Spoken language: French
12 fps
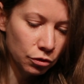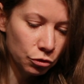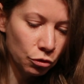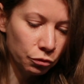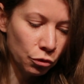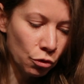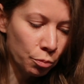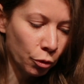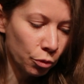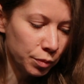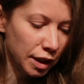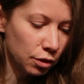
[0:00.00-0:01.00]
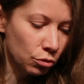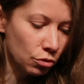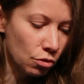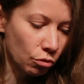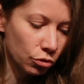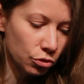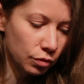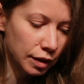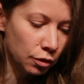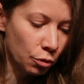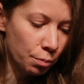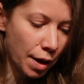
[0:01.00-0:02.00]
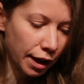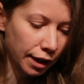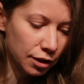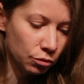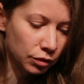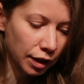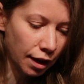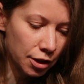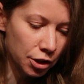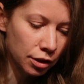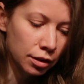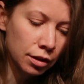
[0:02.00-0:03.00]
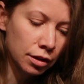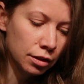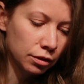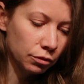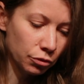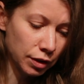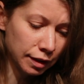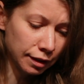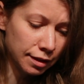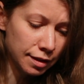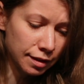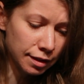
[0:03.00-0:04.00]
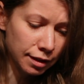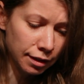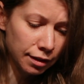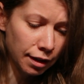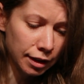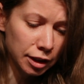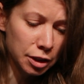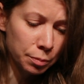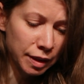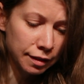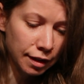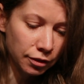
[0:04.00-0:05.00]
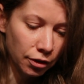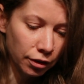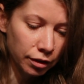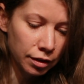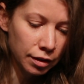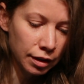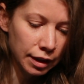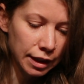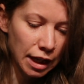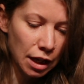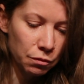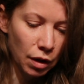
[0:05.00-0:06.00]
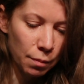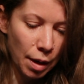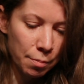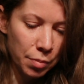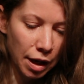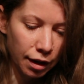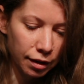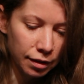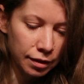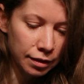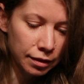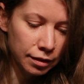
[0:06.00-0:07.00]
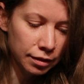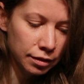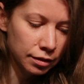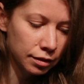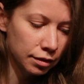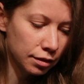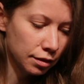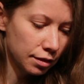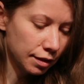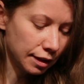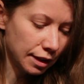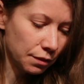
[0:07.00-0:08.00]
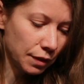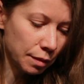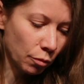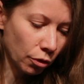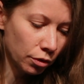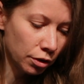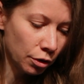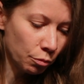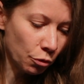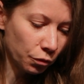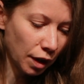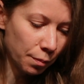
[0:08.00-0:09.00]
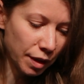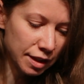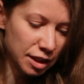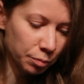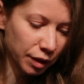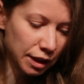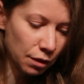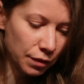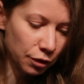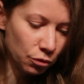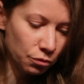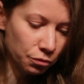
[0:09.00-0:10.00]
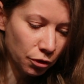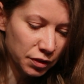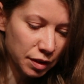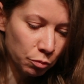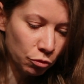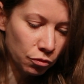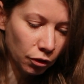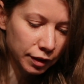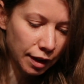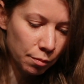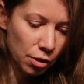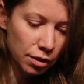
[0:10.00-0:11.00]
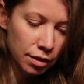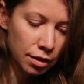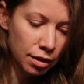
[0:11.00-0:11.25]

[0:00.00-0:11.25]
Ce fut le premier d'une longue suite de pareils outrages dont j'étais destiné à être spectateur et à avoir ma part. Cet événement me frappa l'esprit avec une force épouvantable.